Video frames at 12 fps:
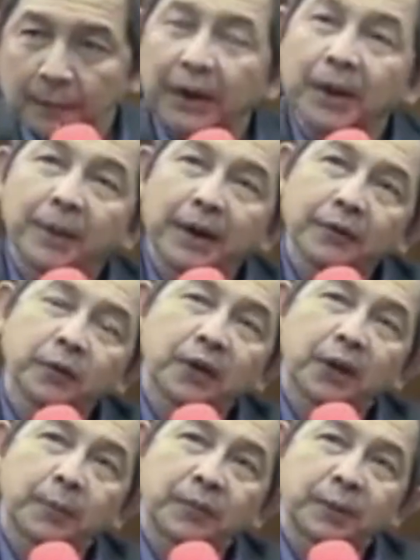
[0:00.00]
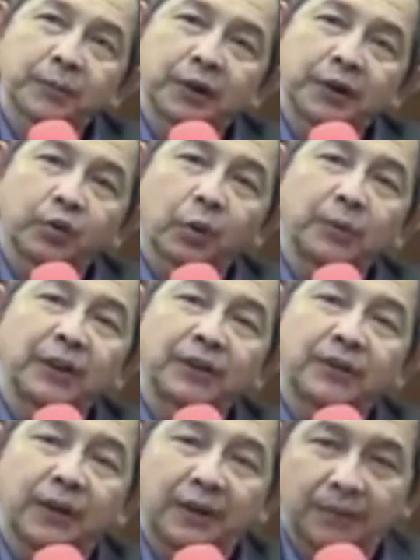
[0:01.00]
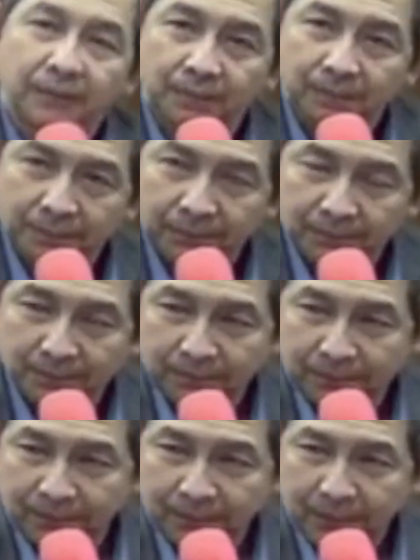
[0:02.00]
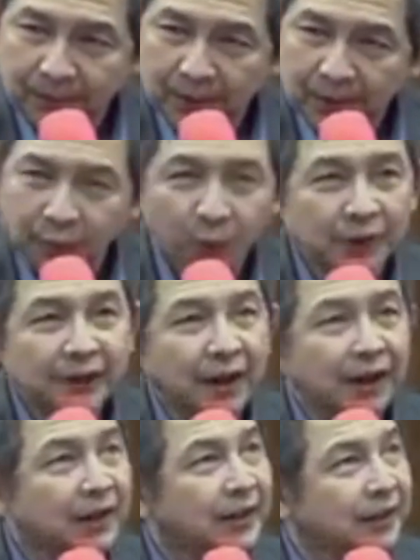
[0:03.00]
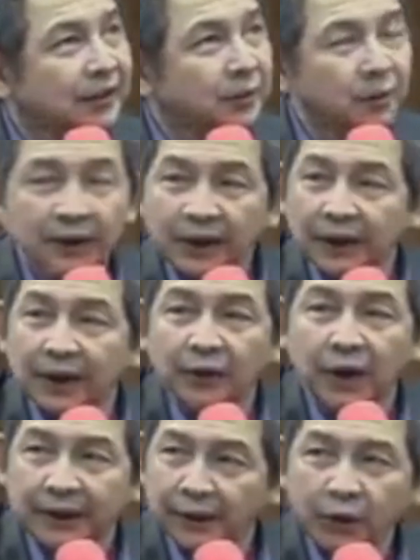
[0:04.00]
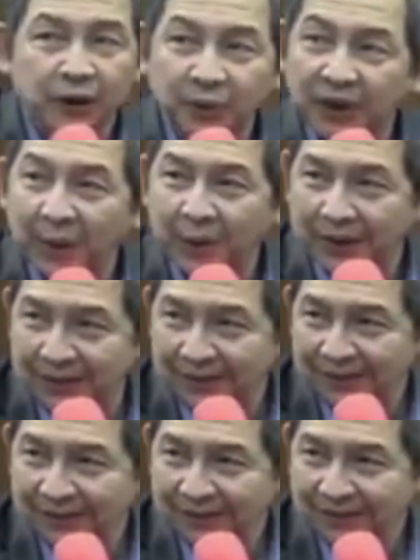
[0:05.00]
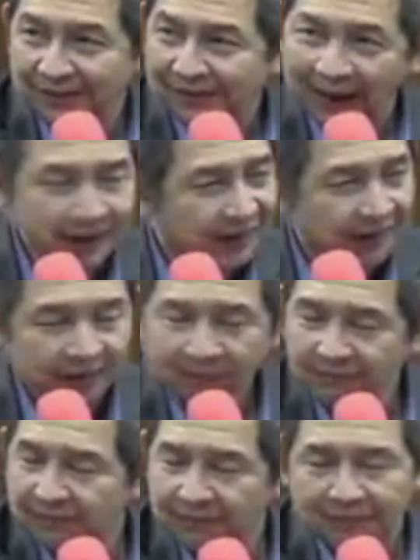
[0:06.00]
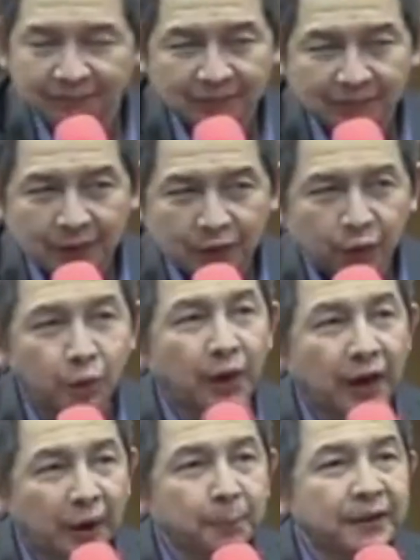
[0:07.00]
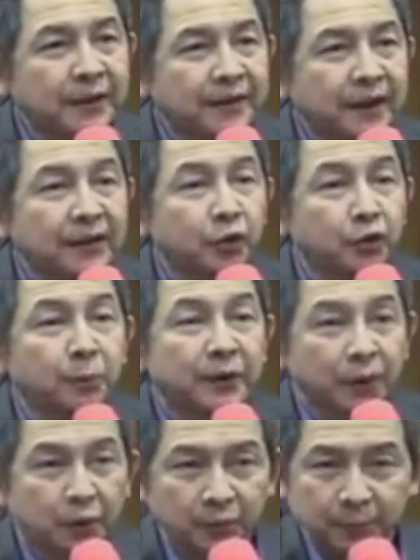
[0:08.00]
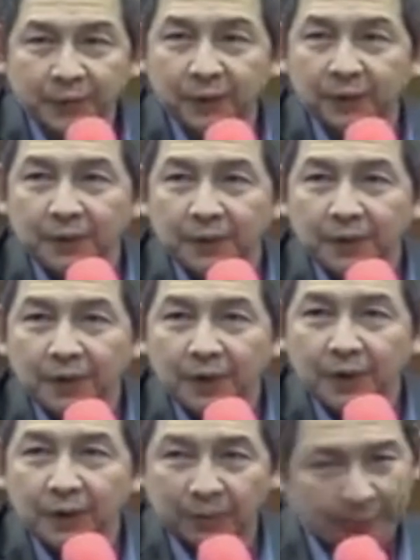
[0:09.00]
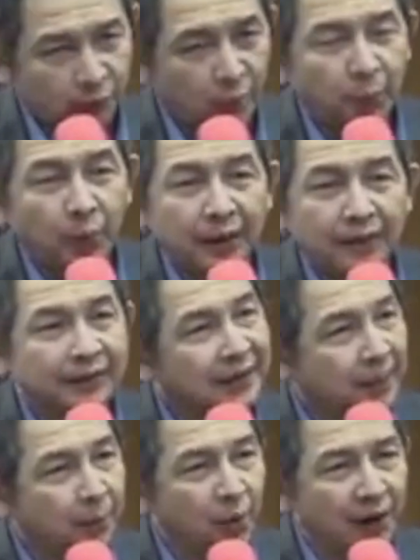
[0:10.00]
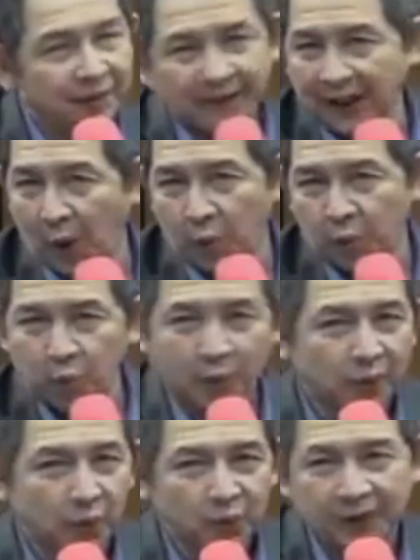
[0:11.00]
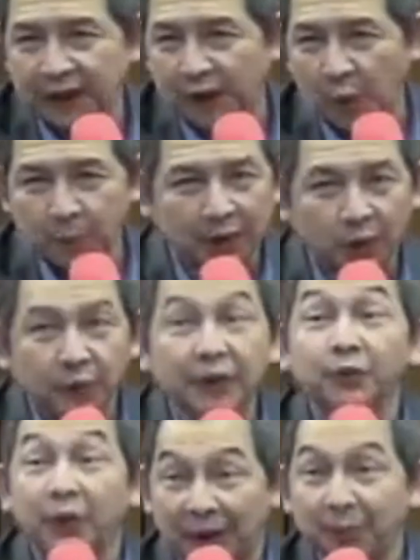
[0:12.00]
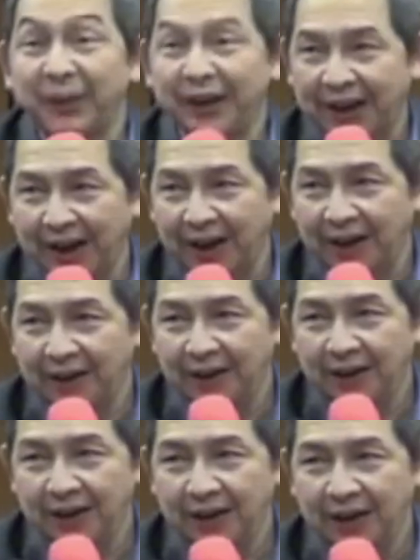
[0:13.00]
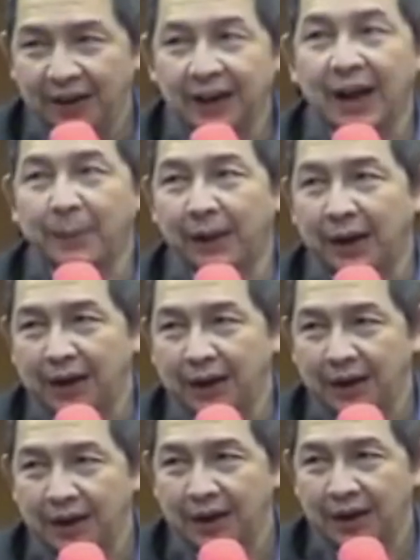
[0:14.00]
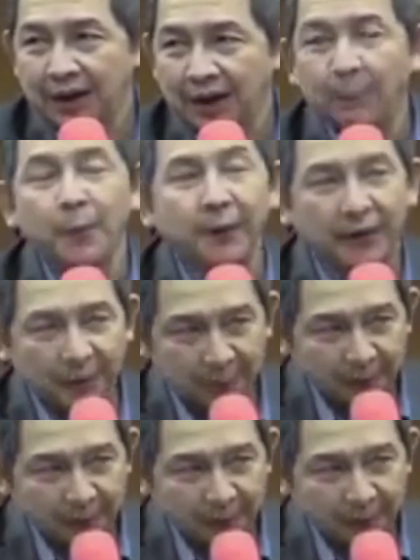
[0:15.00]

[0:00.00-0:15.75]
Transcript: bagaimana saudara bisa menjadi suami istri sudah tidak lihat langsung melihat langsung hari itu langsung kawin. Tidak ada. Saudara akan menjanjikan terus menerus, betul. Sampai dua bulan, tiga bulan, setahun, dua tahun, tiga tahun, empat tahun, dan saudara akan menikah. Kenapa? Kamu mengenal